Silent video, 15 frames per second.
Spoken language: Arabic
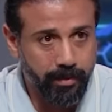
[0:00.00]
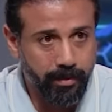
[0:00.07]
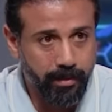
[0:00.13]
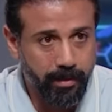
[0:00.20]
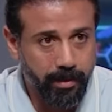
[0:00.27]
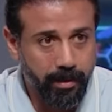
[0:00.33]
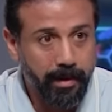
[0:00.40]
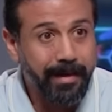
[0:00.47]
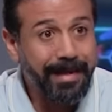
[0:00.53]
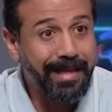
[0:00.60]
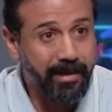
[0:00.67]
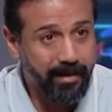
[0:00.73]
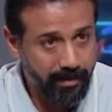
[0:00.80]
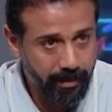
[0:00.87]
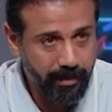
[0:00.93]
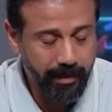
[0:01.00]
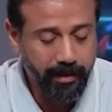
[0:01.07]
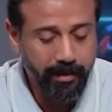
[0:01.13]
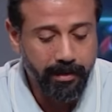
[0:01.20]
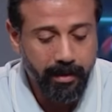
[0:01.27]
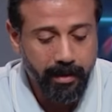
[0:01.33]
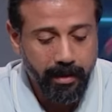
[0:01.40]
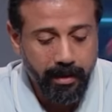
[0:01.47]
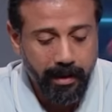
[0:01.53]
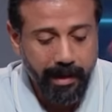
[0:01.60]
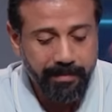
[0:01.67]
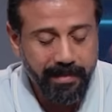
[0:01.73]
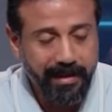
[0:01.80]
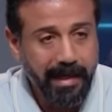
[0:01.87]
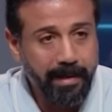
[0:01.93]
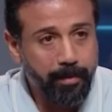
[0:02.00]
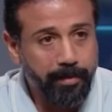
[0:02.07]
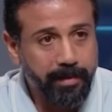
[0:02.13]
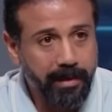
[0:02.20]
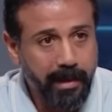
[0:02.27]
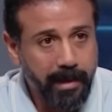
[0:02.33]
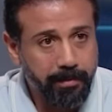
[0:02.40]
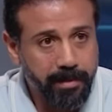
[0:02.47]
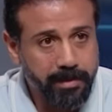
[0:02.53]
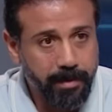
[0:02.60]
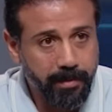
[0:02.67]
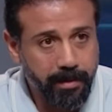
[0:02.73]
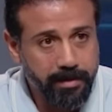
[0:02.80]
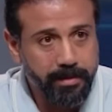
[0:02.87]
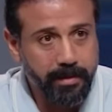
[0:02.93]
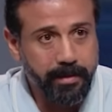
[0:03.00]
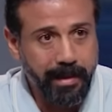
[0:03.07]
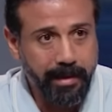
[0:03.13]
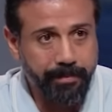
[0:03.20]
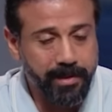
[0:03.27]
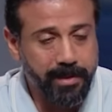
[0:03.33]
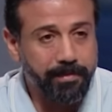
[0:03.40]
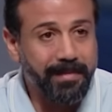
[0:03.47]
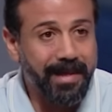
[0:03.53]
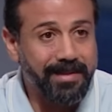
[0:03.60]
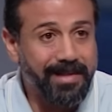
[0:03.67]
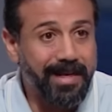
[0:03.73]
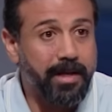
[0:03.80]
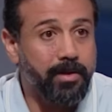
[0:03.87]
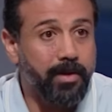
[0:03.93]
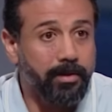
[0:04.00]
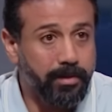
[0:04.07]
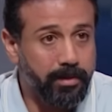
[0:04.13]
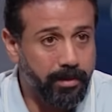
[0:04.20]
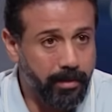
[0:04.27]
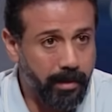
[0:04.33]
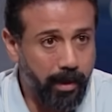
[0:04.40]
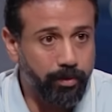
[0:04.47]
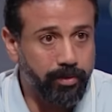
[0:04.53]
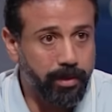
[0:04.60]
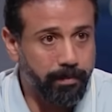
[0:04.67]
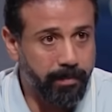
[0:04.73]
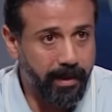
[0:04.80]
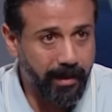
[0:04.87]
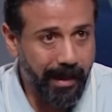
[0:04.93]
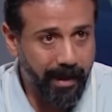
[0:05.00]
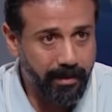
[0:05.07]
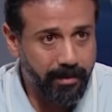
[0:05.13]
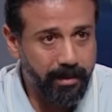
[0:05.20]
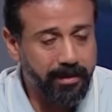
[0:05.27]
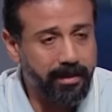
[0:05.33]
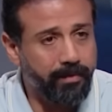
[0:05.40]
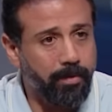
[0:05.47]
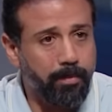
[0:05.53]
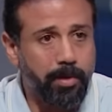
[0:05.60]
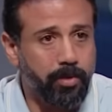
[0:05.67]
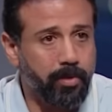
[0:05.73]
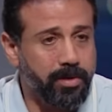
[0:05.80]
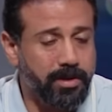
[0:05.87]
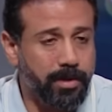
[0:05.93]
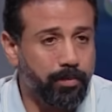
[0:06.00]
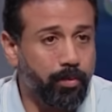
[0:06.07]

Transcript: ت... ليه؟ ليه؟ اه احنا بنتكلم بنتكلم بنظام غذ يعني بنظام تغذيه رياضي آه. او طبي لحد انت في المتوسط